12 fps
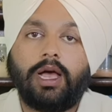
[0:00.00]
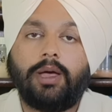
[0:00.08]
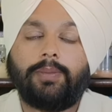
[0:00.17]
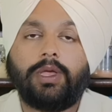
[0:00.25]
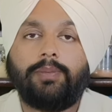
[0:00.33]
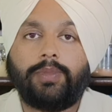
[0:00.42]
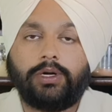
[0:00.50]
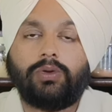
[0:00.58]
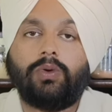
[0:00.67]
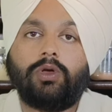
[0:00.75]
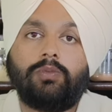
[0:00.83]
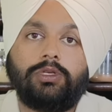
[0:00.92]
आपके
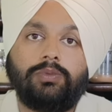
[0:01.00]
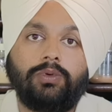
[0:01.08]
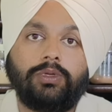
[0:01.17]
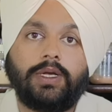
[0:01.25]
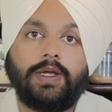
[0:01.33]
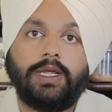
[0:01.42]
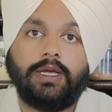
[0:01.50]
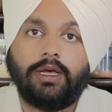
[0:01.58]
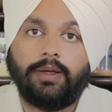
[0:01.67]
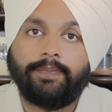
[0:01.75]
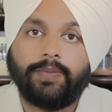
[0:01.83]
पट्ठों को मजबूत करेगा